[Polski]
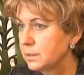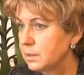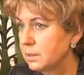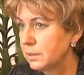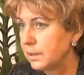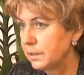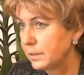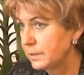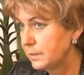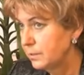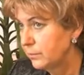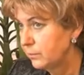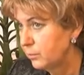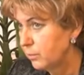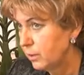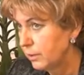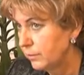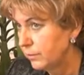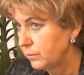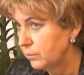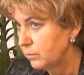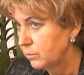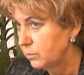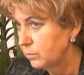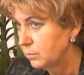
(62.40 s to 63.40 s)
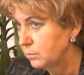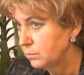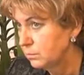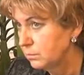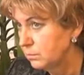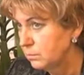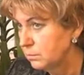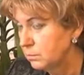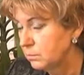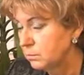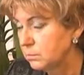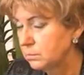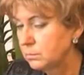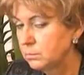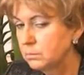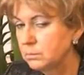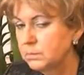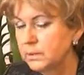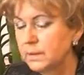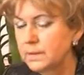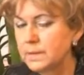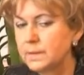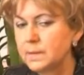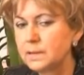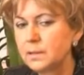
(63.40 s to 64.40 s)
z lekcji WF-u mm,
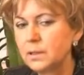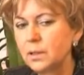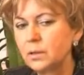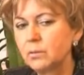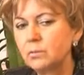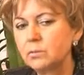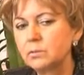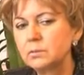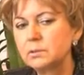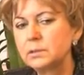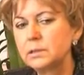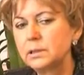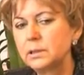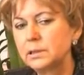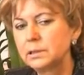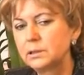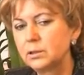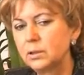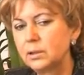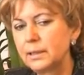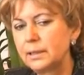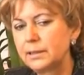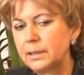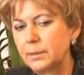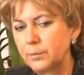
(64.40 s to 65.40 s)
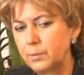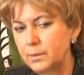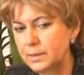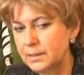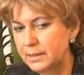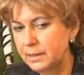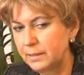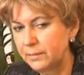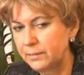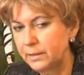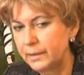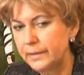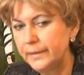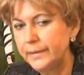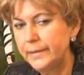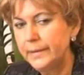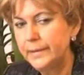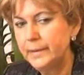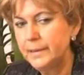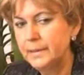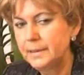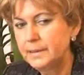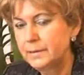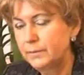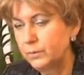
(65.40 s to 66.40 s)
decyzją dyrektora na podstawie
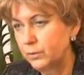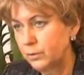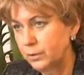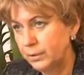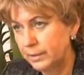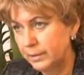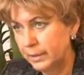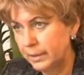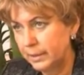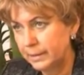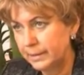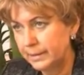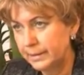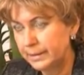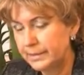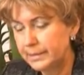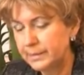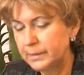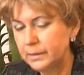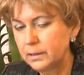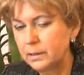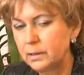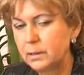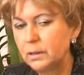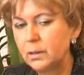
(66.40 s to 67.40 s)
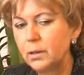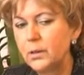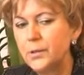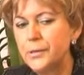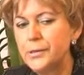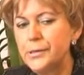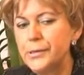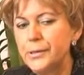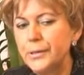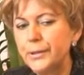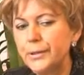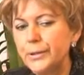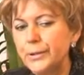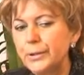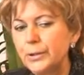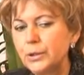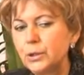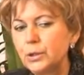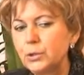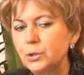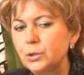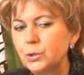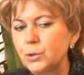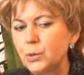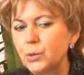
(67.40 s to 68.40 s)
zwolnienia lekarskiego, e,
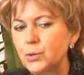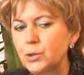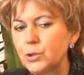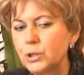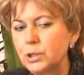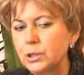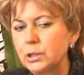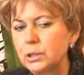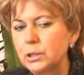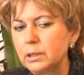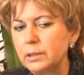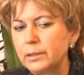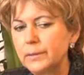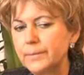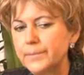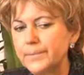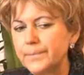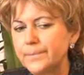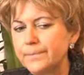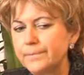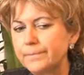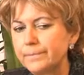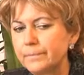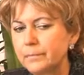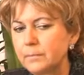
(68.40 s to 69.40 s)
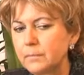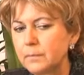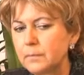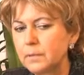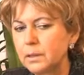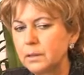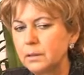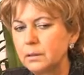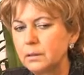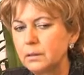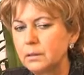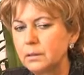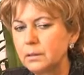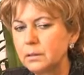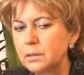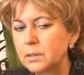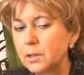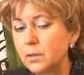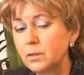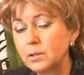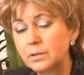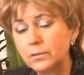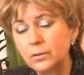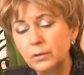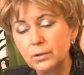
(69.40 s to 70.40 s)
którzy mm, e,
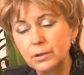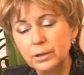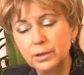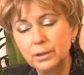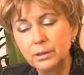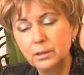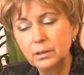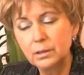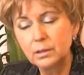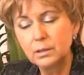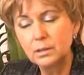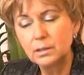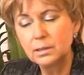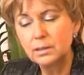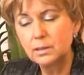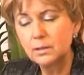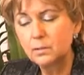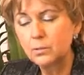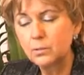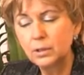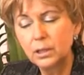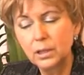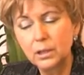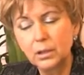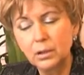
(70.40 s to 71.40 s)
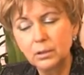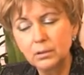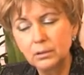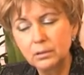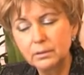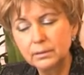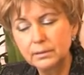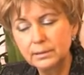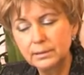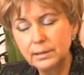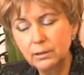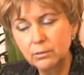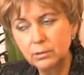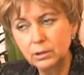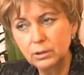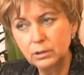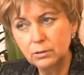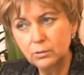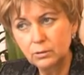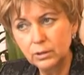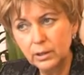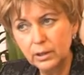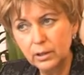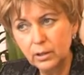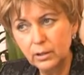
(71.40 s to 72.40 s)
są zwolnieni z, drugiego, z nauki
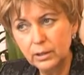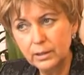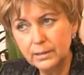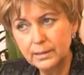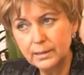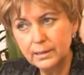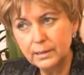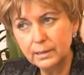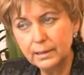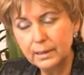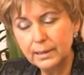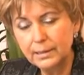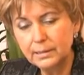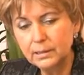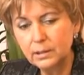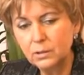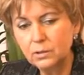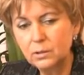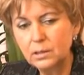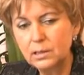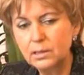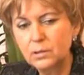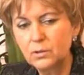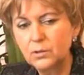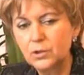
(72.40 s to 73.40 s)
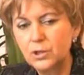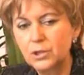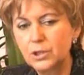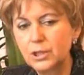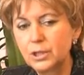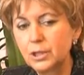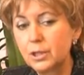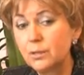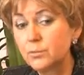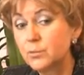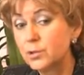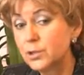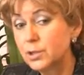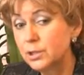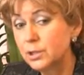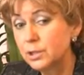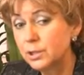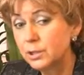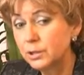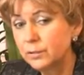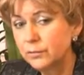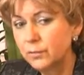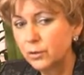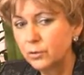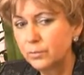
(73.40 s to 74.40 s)
drugiego języka zgodnie z orzeczeniem czy
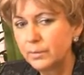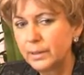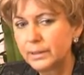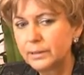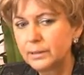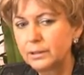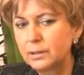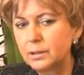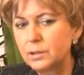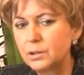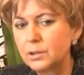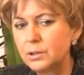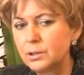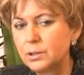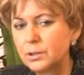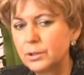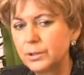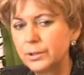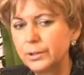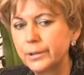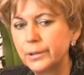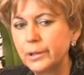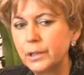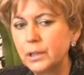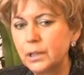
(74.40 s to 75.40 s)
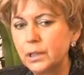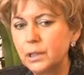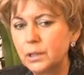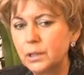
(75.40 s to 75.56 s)
informatyki, czy,